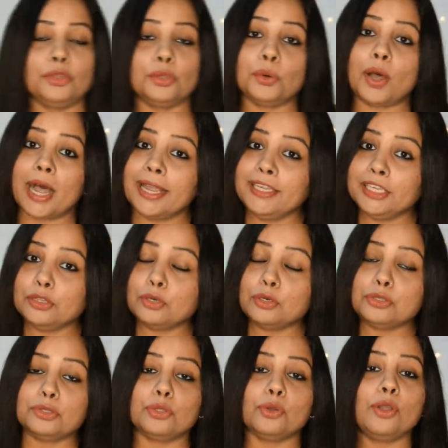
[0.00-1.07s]
तो आइए
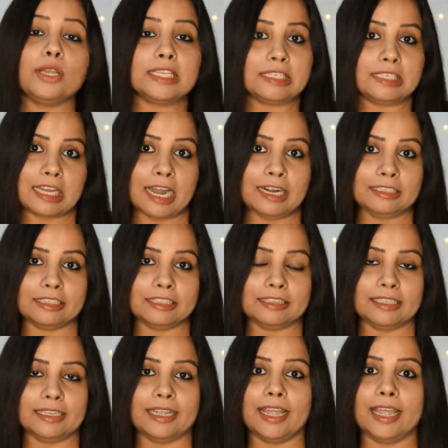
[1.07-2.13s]
दोस्तों स्टार्ट
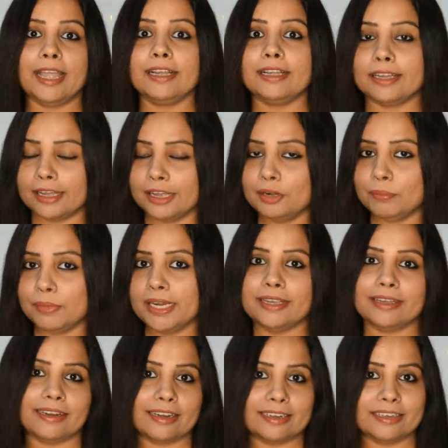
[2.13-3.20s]
करते हैं घर में
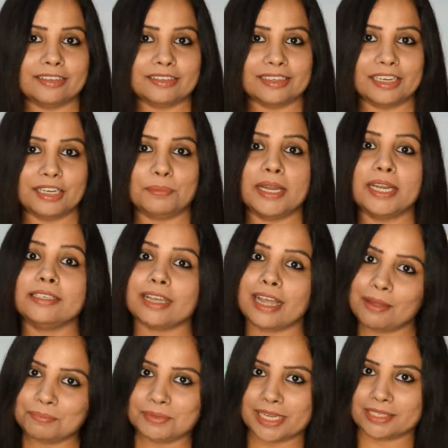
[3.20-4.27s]
केराटिन ट्रीटमेंट
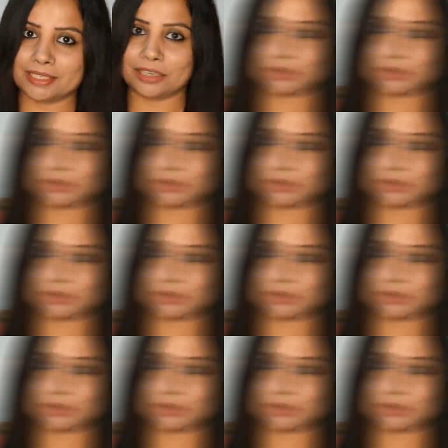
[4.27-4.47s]
आप कैसे